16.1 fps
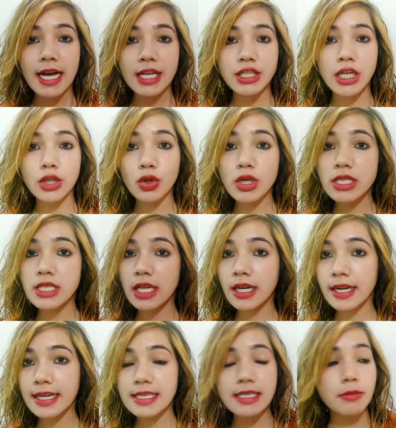अच्छा तो ये
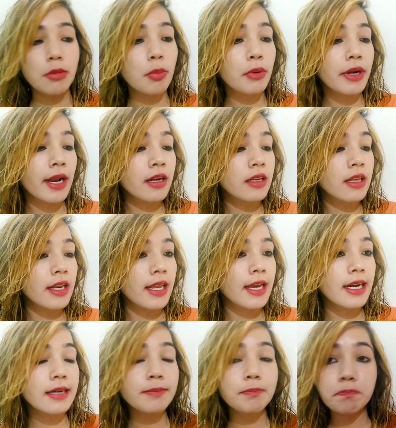सन रेज से भी प्रोटेक्ट
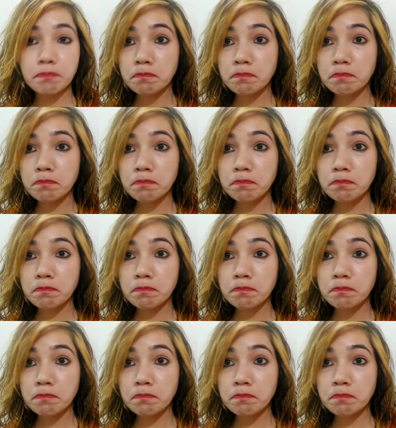करेगा